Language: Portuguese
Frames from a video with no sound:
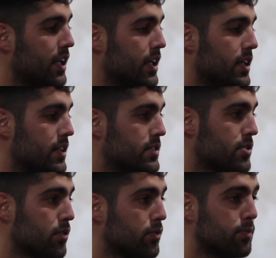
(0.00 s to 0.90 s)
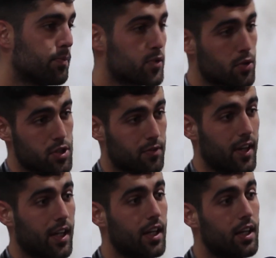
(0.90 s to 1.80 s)
E são pessoas que
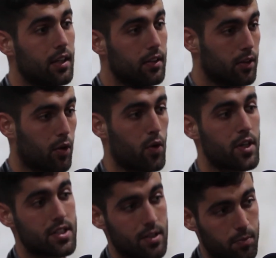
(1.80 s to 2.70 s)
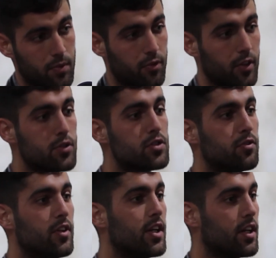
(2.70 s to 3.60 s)
vêm aqui com este tipo de
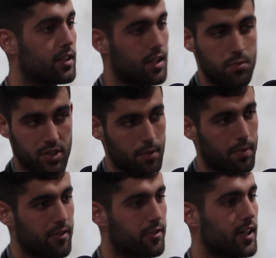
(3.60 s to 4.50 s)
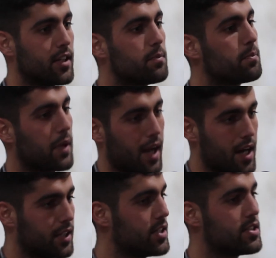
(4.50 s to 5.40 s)
filosofia que temos que ir para a frente,
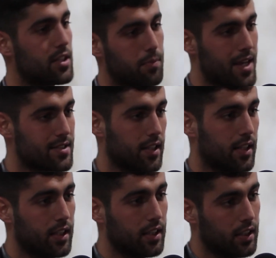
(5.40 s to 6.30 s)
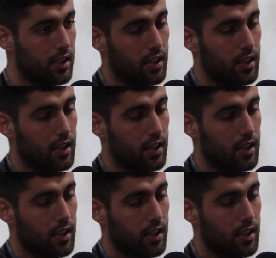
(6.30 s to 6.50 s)
pegar nisto, ir mais além.